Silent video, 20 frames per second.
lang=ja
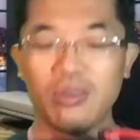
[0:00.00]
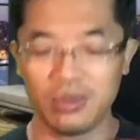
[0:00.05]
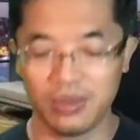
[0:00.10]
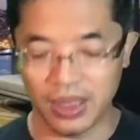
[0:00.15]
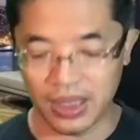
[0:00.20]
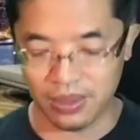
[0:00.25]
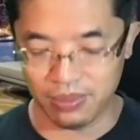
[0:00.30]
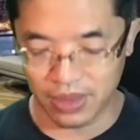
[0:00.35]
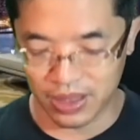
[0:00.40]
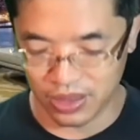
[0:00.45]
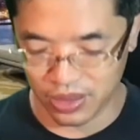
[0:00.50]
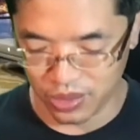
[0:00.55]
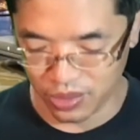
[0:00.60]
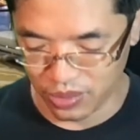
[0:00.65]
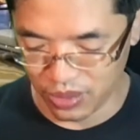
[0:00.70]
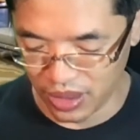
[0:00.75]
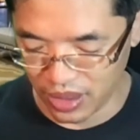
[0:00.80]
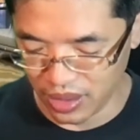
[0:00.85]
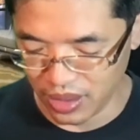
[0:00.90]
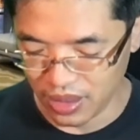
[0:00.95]
にありますよう
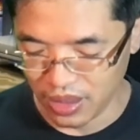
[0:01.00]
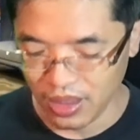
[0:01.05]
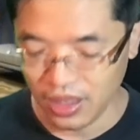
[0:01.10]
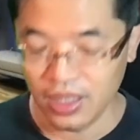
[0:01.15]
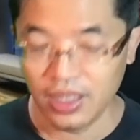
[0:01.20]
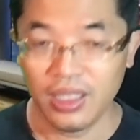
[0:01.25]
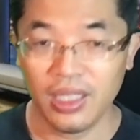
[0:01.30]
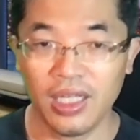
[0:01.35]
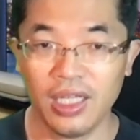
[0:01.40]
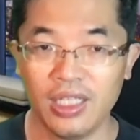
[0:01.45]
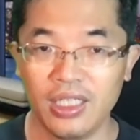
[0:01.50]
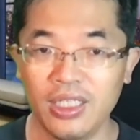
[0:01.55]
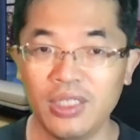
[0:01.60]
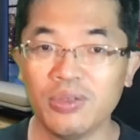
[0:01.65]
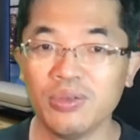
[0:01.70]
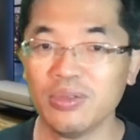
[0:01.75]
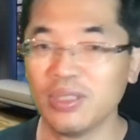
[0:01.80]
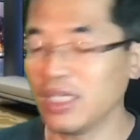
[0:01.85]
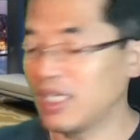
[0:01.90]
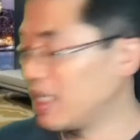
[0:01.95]
に、
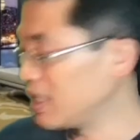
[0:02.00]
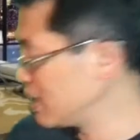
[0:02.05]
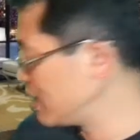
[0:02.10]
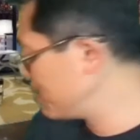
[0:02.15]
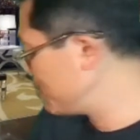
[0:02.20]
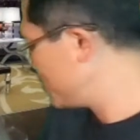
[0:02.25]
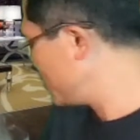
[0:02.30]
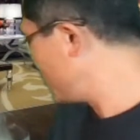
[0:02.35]
イオンで買ったも